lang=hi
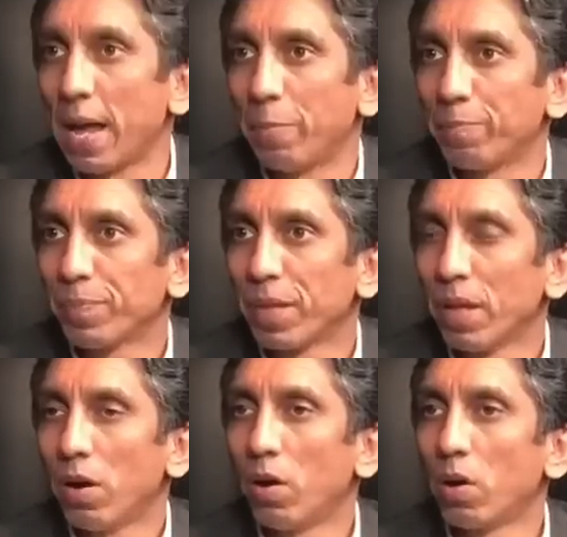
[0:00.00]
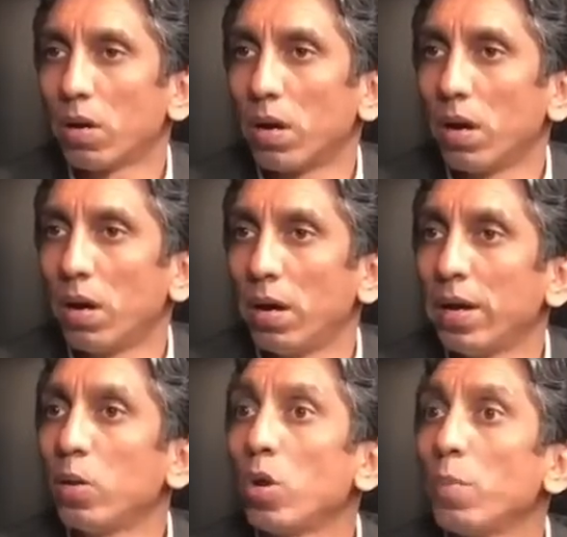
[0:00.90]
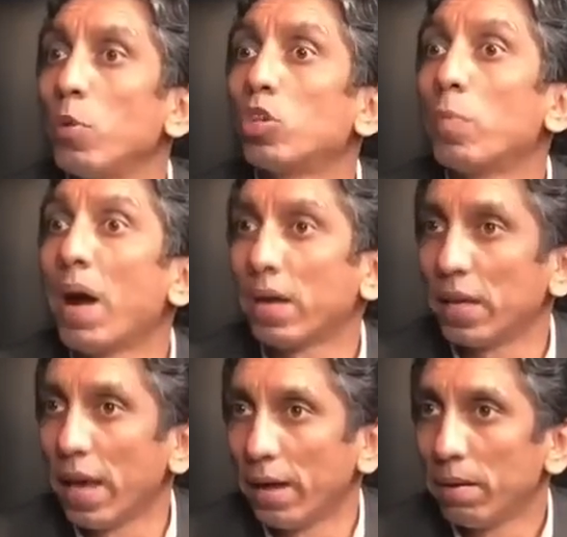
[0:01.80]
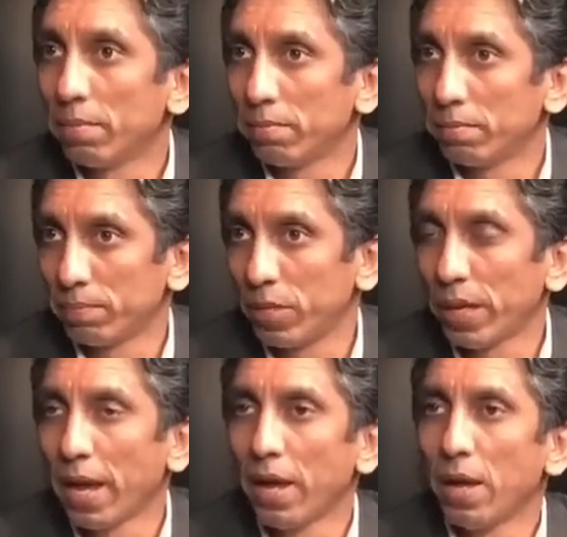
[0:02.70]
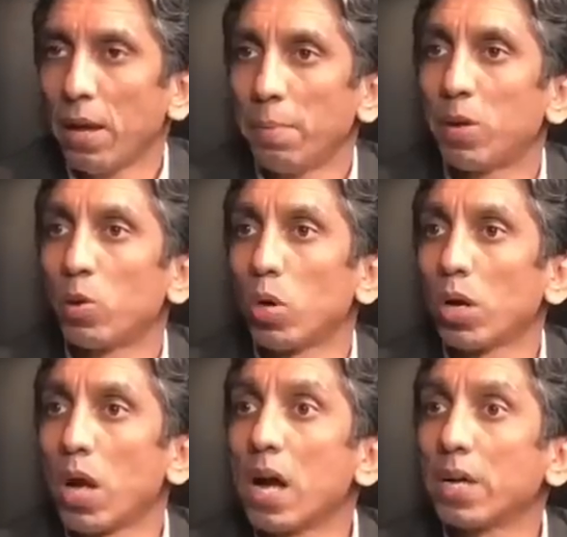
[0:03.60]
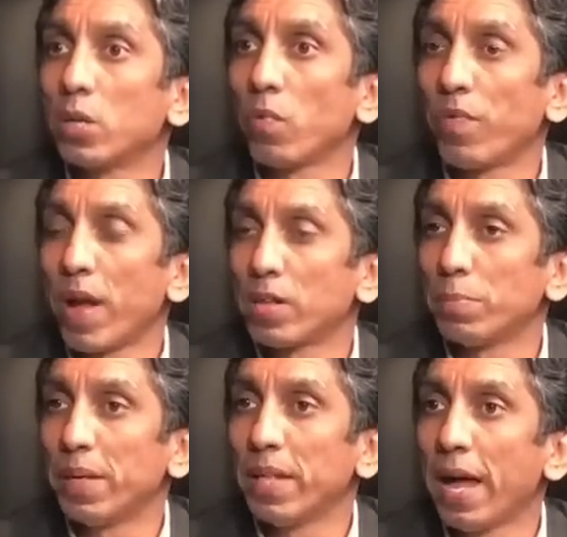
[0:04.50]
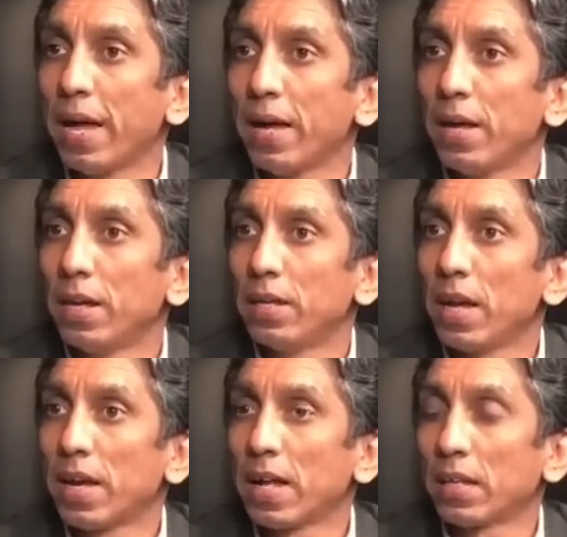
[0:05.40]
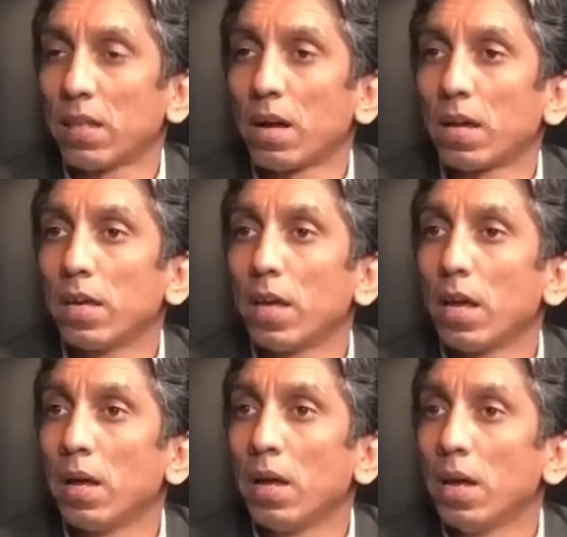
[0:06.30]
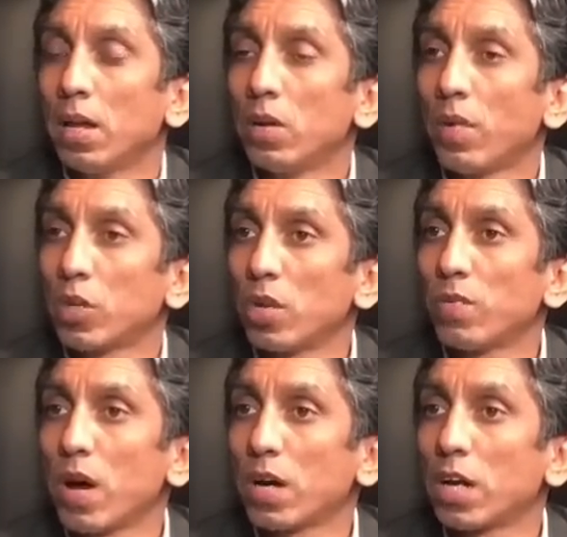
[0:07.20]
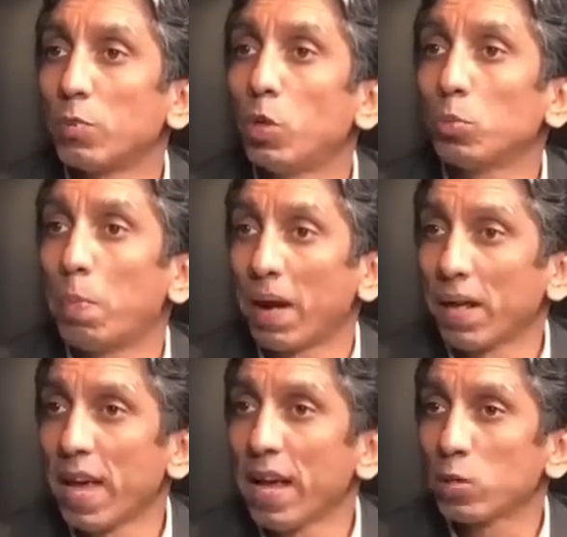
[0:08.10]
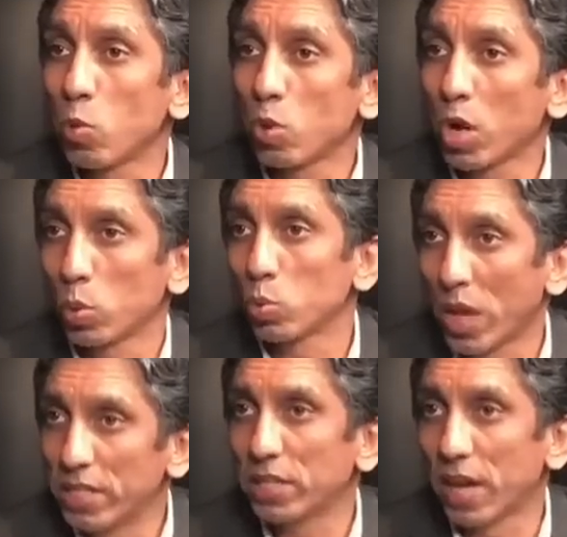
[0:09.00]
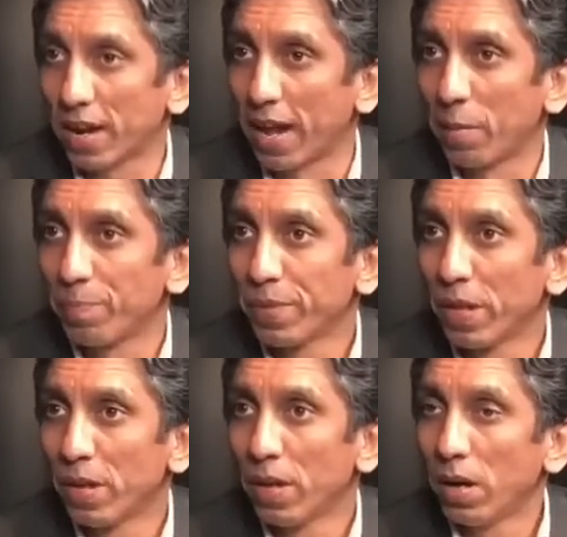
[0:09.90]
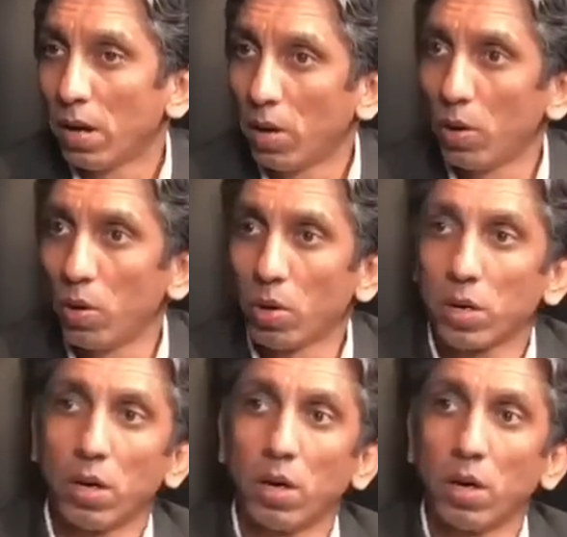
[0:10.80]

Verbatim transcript: है और इन्होंने मुल्क तबाह किया है ठीक है फिर उन्होंने कहा कि ये जो फैज़ उमीद है ये कहता था कि ये नवाज शरीफ का कद बहुत बढ़ गया है इसको कट टू साइज़ करना है अच्छा और